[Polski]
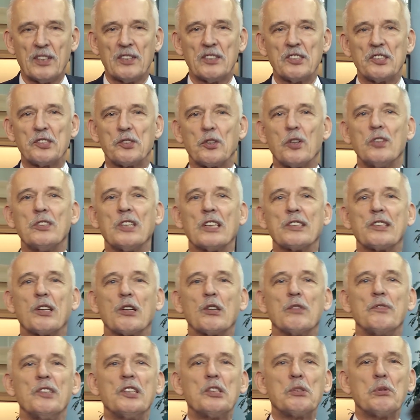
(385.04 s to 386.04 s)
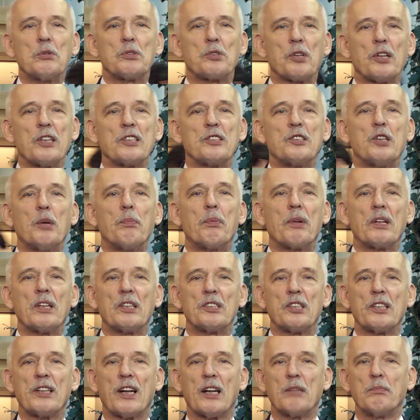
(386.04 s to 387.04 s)
Stoi na stanowisku, co jest dobre
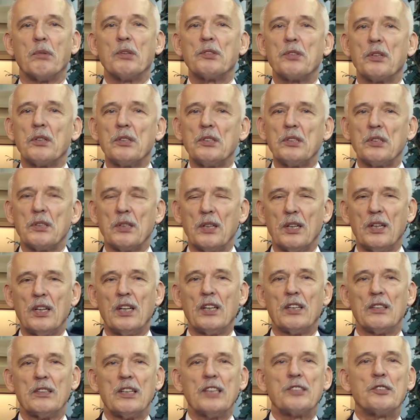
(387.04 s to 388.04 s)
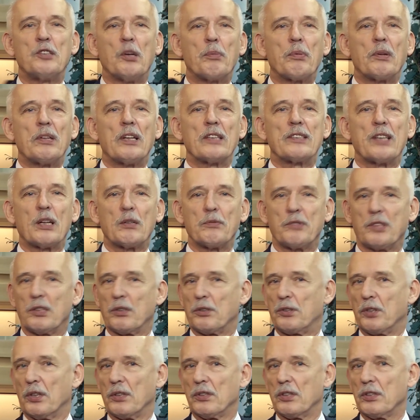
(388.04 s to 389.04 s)
dla General Motors, jest dobre dla Stanów
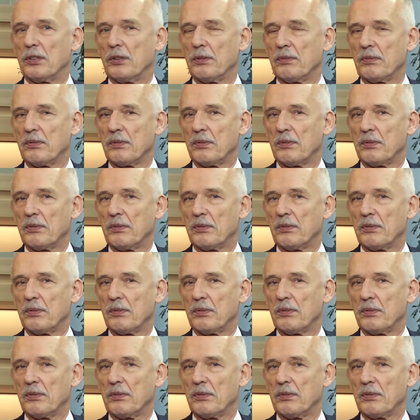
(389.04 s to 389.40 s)
Zjednoczonych.